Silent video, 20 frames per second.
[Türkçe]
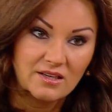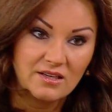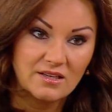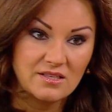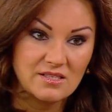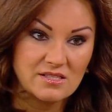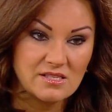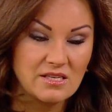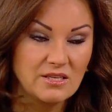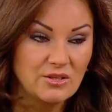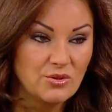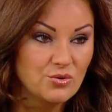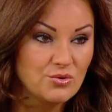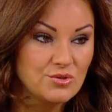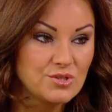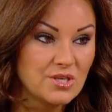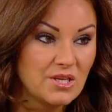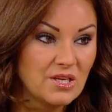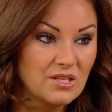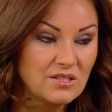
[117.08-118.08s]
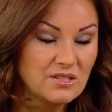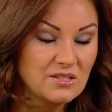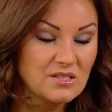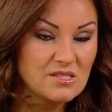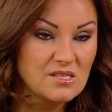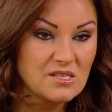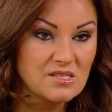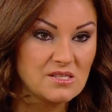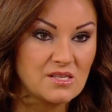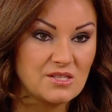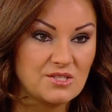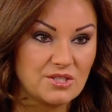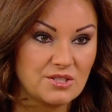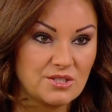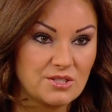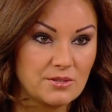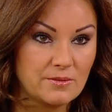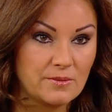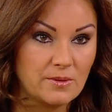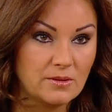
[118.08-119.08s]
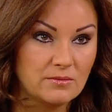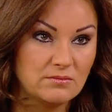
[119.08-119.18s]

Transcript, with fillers: Ay seni görünce kendini nasıl hissedecek acaba?